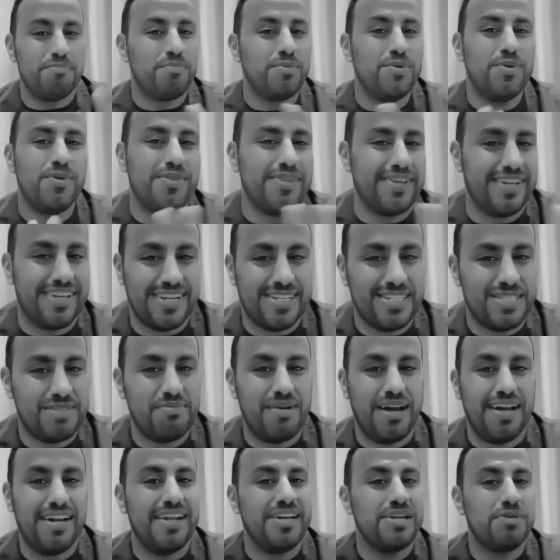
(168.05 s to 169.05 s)
بدون ذكر
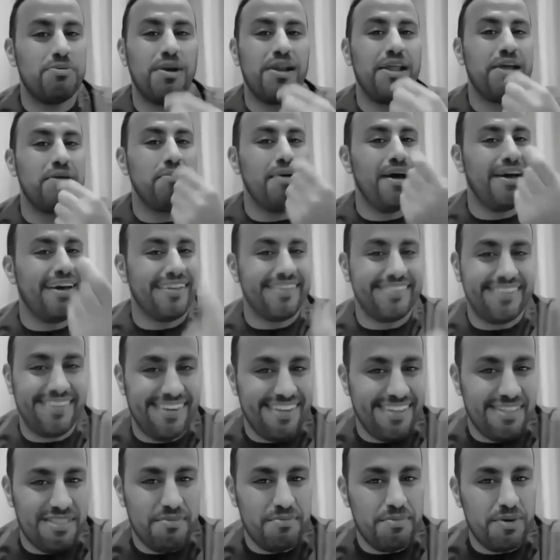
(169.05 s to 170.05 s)
اسماء لاني والله ما اخذت
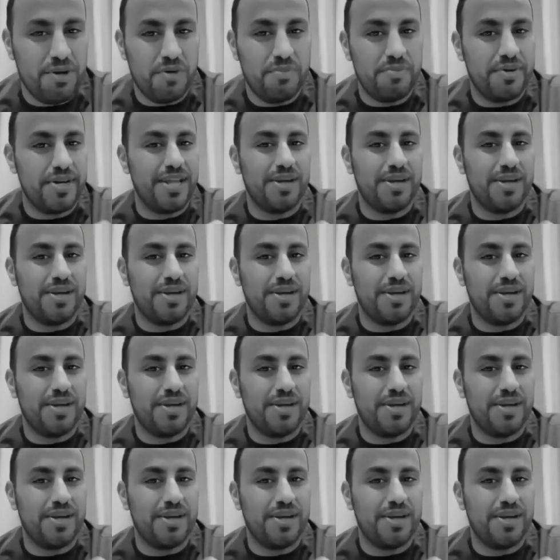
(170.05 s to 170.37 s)
الاذن منهم